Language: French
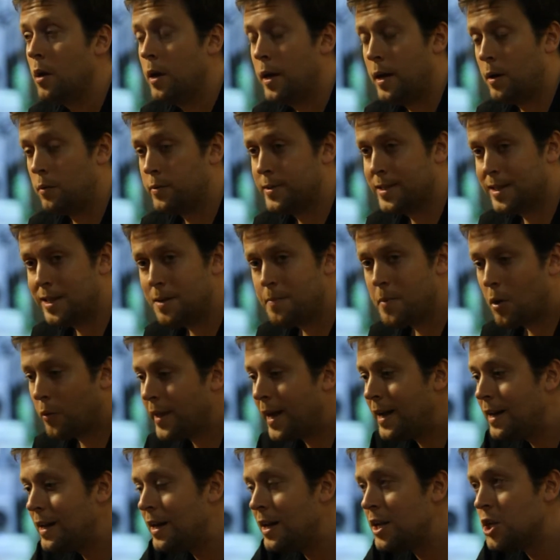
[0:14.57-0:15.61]
Et on s'est dit, mais on
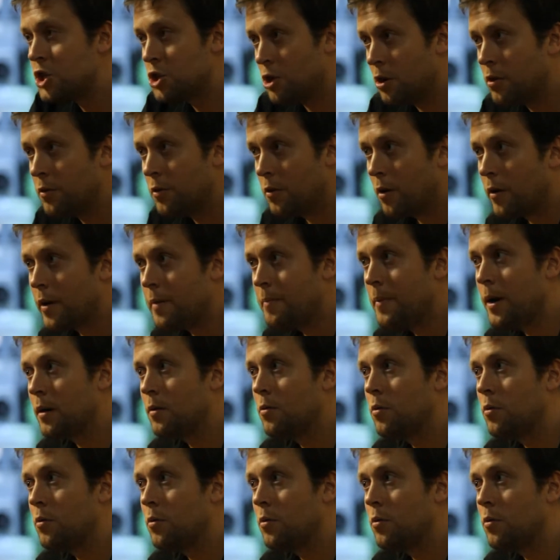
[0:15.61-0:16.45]
a une légende dans les mains,